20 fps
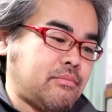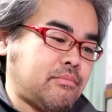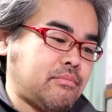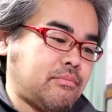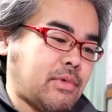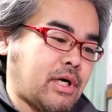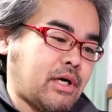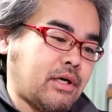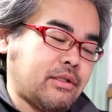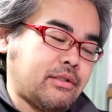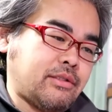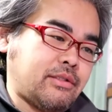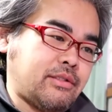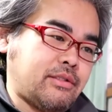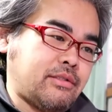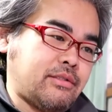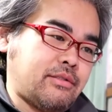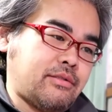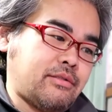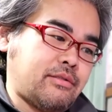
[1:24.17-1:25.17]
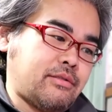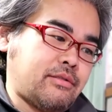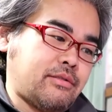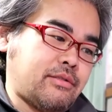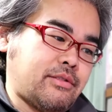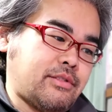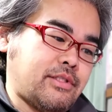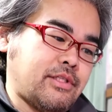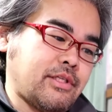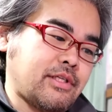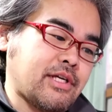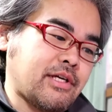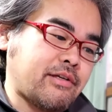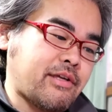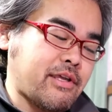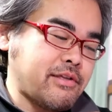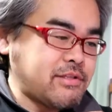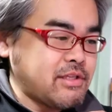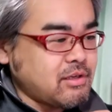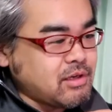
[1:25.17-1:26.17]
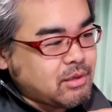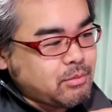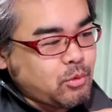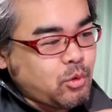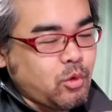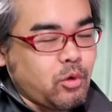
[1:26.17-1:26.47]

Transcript: まあ人格形成はもう、